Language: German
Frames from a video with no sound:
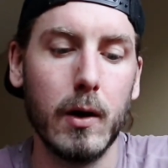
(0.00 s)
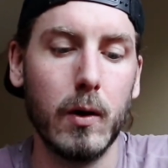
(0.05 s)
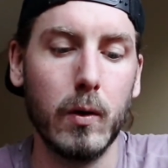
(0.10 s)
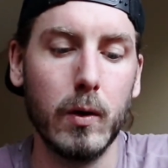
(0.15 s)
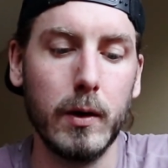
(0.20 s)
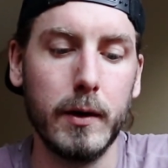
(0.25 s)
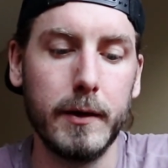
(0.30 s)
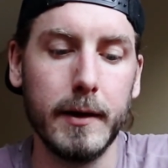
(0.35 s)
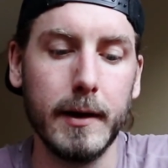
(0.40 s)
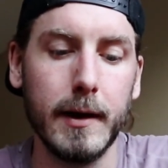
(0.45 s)

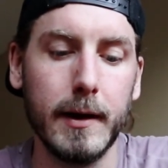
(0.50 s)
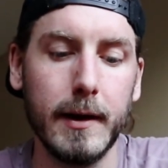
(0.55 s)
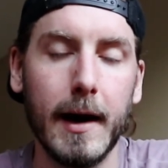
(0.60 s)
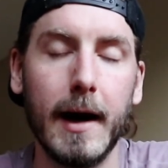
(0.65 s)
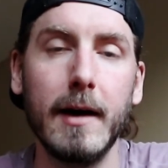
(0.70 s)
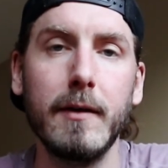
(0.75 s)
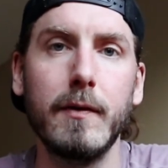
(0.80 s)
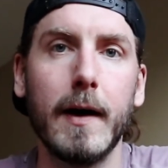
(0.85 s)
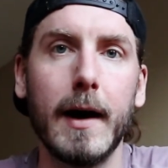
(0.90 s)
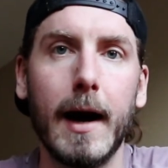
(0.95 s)
Und äh,
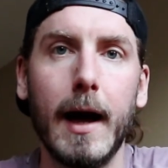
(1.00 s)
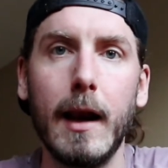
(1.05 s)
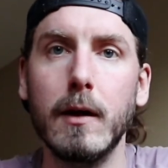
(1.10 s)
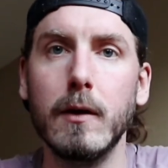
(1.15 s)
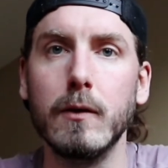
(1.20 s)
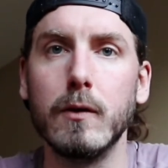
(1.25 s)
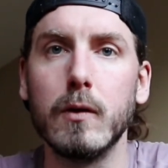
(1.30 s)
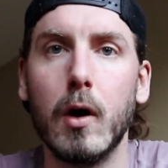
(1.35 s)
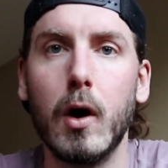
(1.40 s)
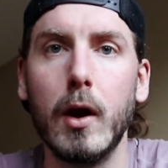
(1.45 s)
ja, einfach
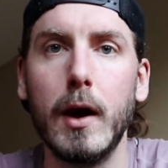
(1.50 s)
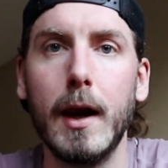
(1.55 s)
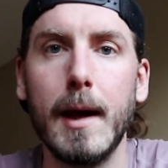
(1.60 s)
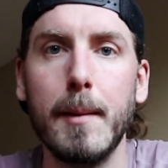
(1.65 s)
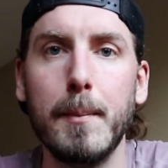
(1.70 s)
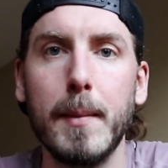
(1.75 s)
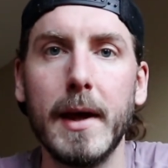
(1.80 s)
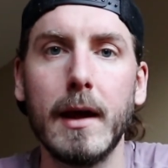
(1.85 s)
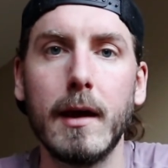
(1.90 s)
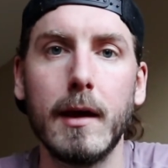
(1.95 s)
alles.
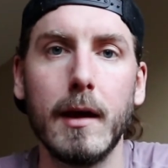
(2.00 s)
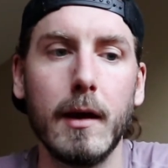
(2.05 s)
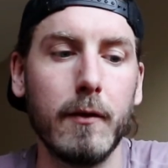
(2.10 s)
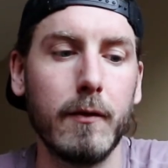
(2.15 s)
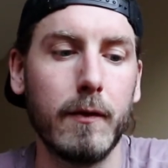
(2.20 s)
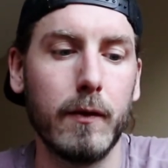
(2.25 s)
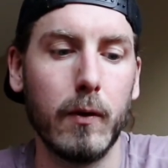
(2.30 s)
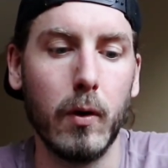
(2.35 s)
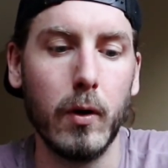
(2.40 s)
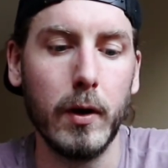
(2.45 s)

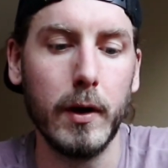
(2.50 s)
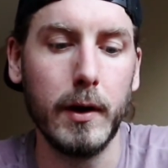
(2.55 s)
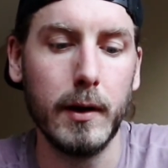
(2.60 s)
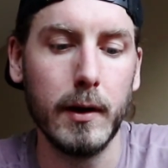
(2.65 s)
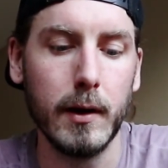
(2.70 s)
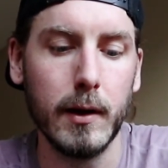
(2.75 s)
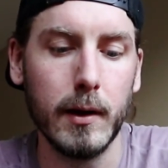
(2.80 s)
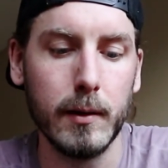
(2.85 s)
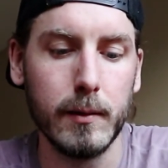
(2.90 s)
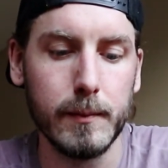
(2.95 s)
Online-Banking,
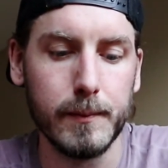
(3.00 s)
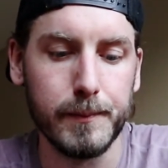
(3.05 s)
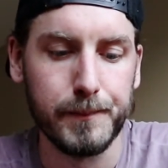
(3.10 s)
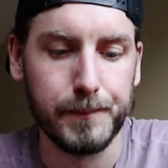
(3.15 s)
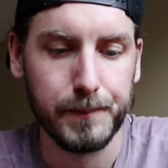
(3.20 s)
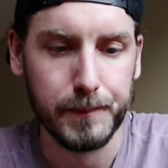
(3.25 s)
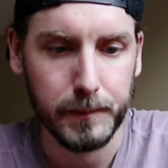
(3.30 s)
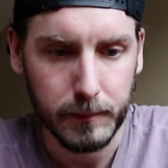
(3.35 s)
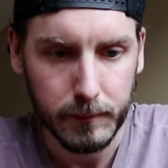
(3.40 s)
Freunde,